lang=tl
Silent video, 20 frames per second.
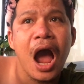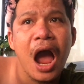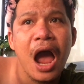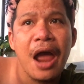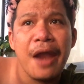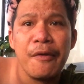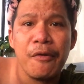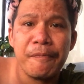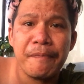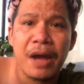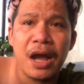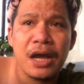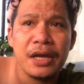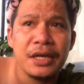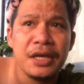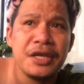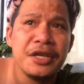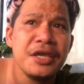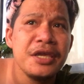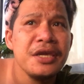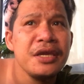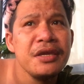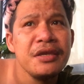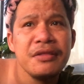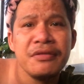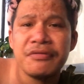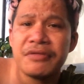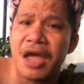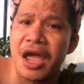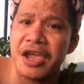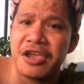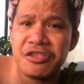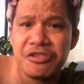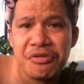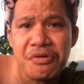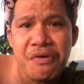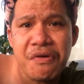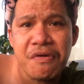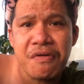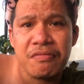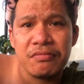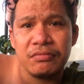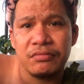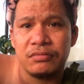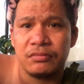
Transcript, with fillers: Ano pang hinihintay nyo?